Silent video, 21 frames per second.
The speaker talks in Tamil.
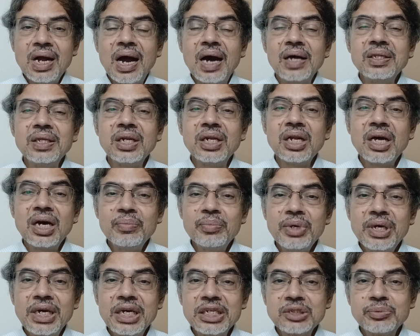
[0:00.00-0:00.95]
அது எல்லாமே
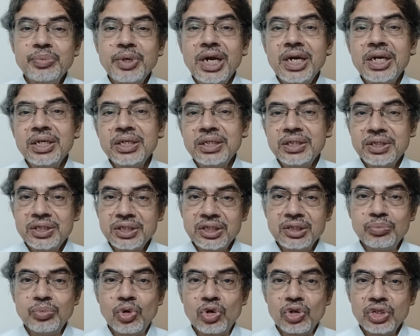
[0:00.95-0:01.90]

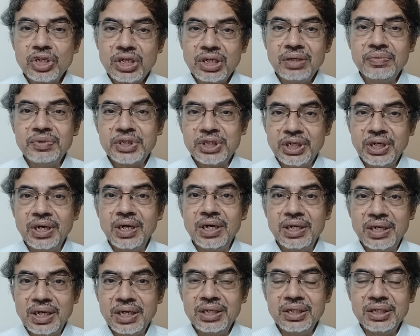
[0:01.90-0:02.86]
எக்ஸ்பேட்ரியேட்ஸுக்கு பொருந்துகிற
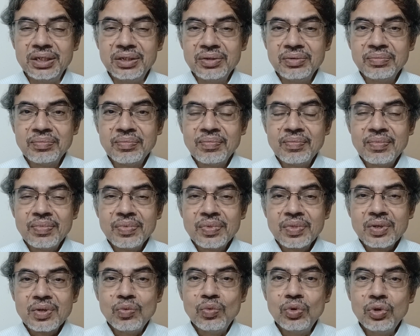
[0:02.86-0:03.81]
விஷயங்கள் தான் அது
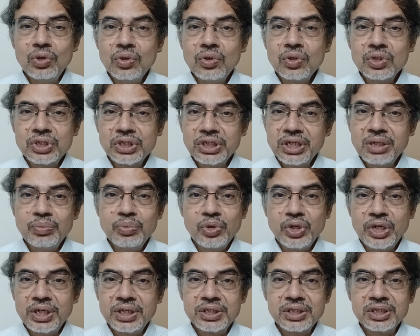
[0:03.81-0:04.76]
உள்ளூர்
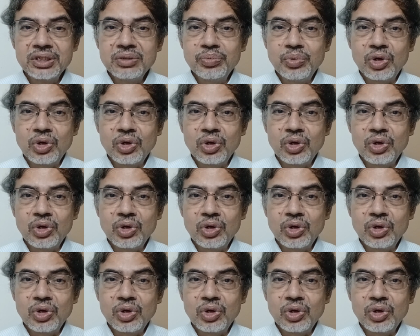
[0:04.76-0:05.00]
சிங்கப்பூரியன்ஸுக்கு